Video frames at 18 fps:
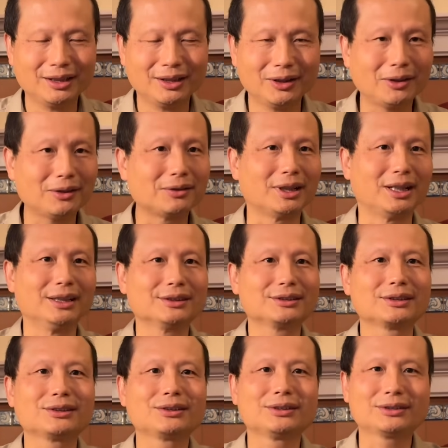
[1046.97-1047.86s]
后来的
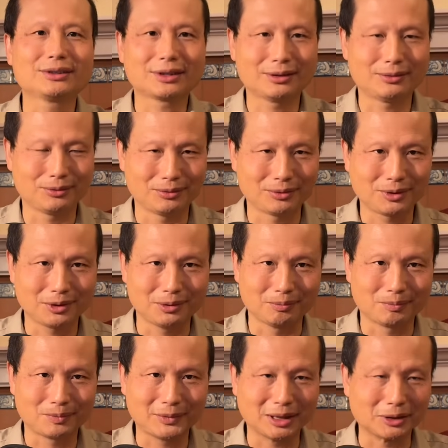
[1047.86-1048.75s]
这些证据，
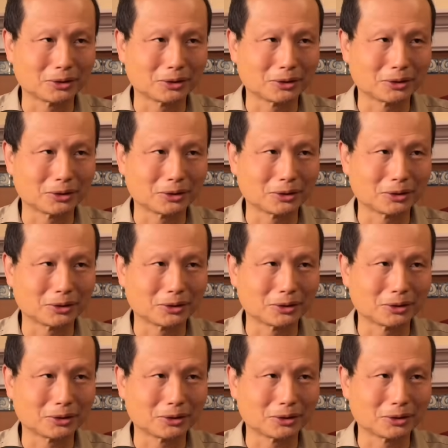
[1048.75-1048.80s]
呃，